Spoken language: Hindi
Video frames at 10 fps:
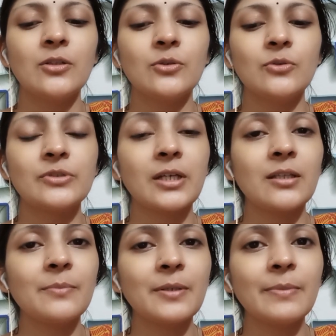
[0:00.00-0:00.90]
तो ज़्यादा
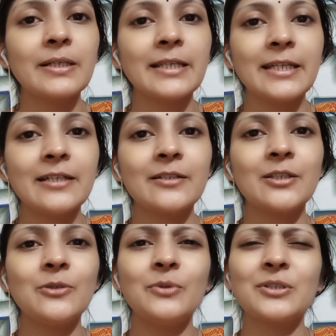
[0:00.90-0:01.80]
बकबक नहीं
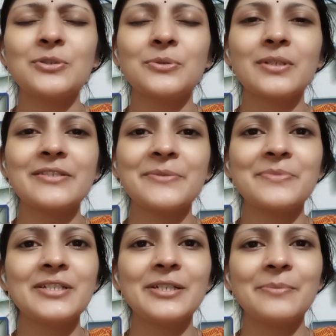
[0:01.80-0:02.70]
करती हूँ एक छोटा सा
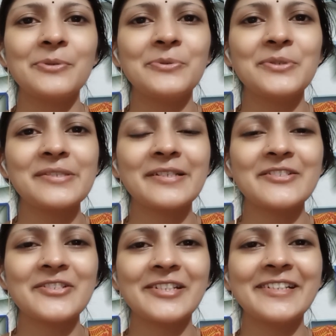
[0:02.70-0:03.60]
अपडेट आप लोगों के साथ
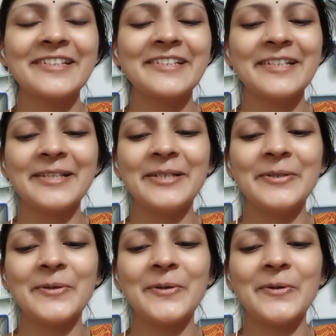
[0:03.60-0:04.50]
शेयर कर रही थी
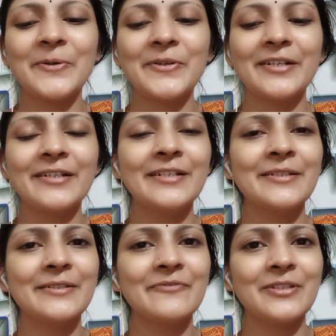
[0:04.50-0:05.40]
और
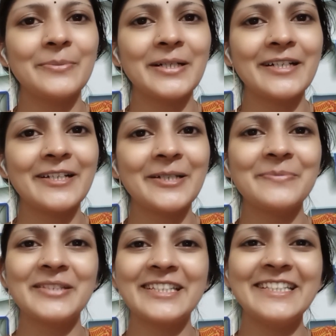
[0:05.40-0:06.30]
दवा का नाम
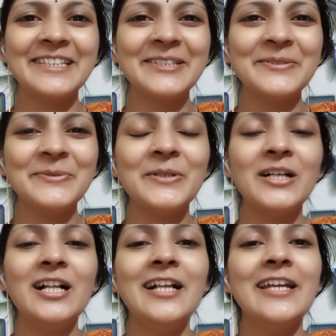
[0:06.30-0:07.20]
दे देती हूँ
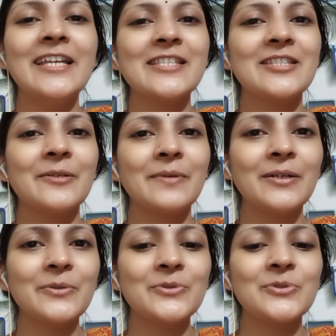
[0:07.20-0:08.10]
इस दवा
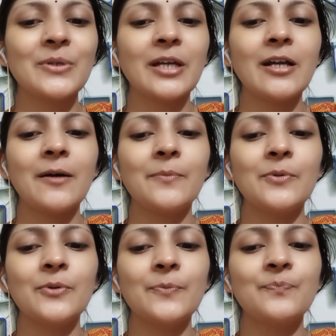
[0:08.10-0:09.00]
को जो है आप
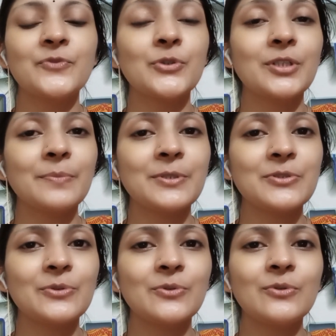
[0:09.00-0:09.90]
लोग छोटे
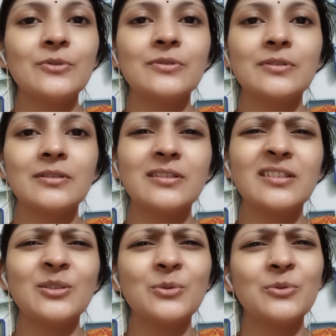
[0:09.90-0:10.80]
बच्चों को
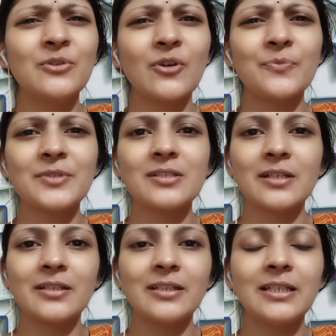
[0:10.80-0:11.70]
दो ड्रॉप से
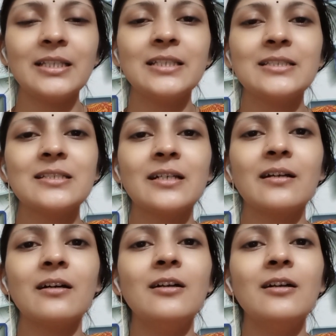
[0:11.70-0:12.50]
ज़्यादा नहीं लीजिएगा